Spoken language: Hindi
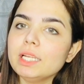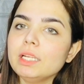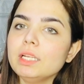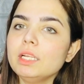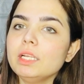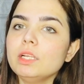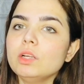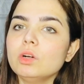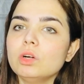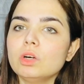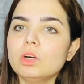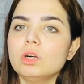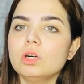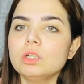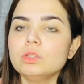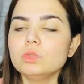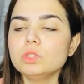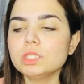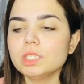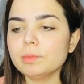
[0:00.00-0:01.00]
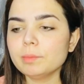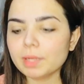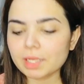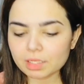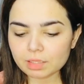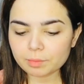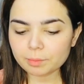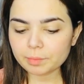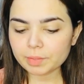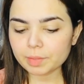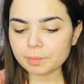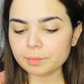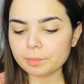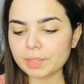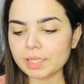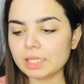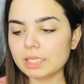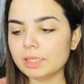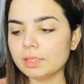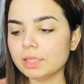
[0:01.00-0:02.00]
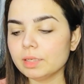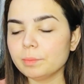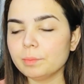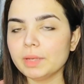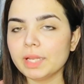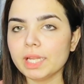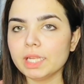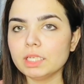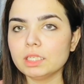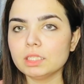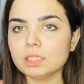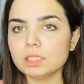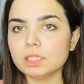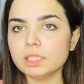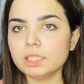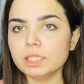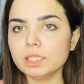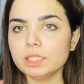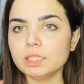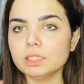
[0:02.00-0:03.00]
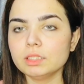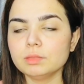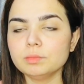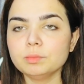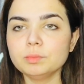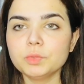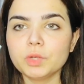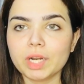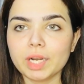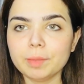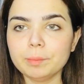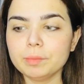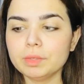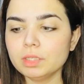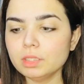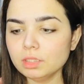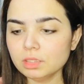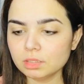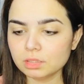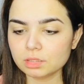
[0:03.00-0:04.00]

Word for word: ही और उसके बाद अब मैं पहले अप्लाई करते हैं हम प्राइमर